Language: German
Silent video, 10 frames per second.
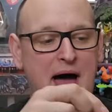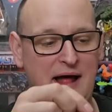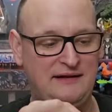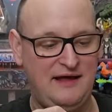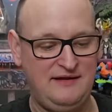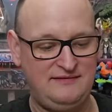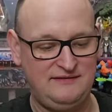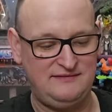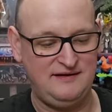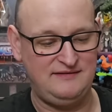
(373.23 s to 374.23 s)
Ah, da ist,
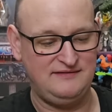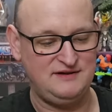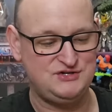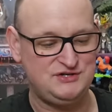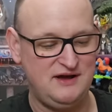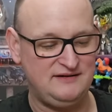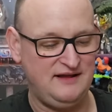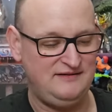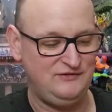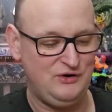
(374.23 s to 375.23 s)
ist ja, das ist ja stark.
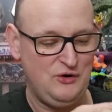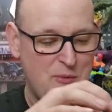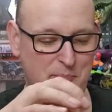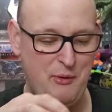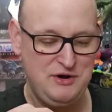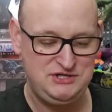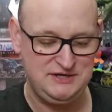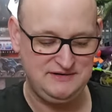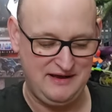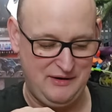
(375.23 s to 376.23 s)
Da ist ja sogar noch ein
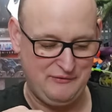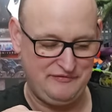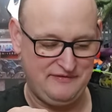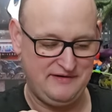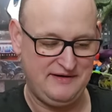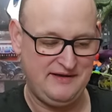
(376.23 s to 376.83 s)
Bötchen drauf.